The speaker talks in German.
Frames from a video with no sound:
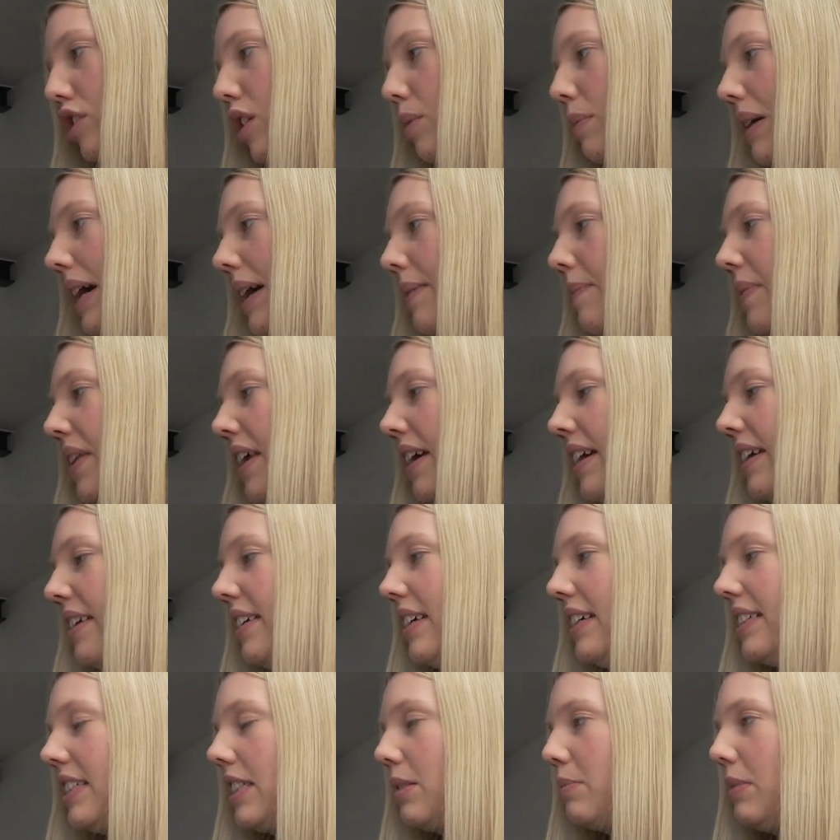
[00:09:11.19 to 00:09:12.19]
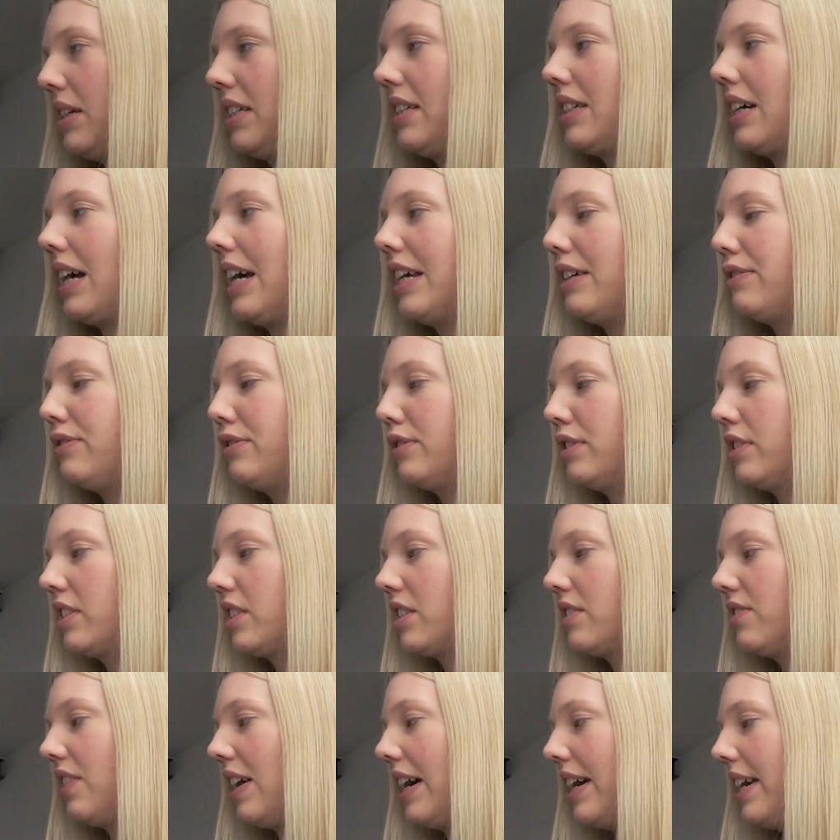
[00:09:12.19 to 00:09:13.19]
Sommer. Das sind immer 3 für
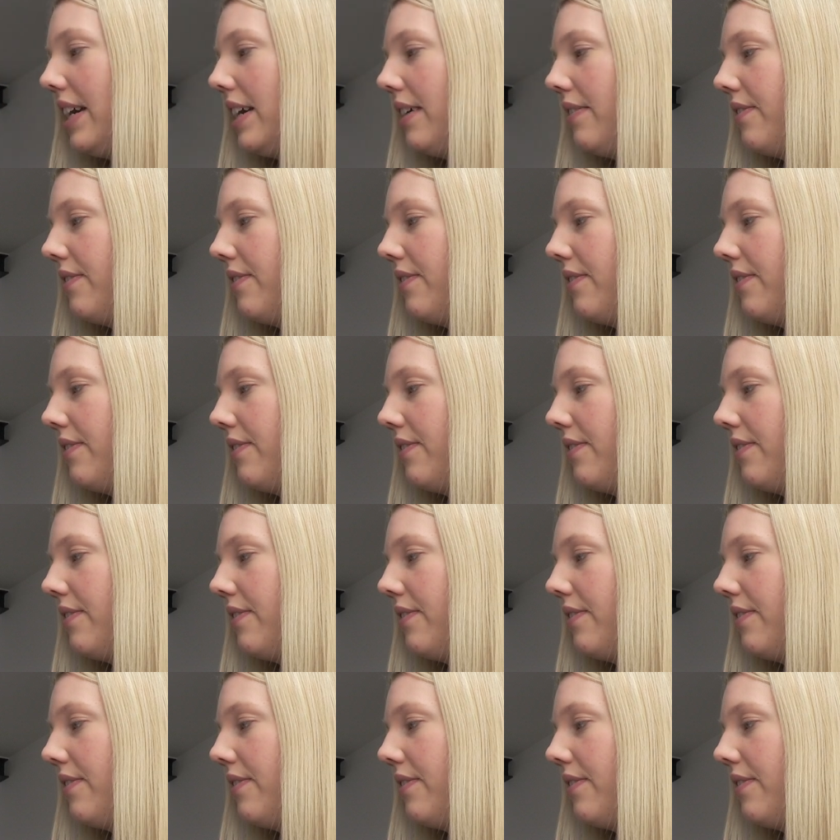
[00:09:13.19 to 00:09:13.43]
2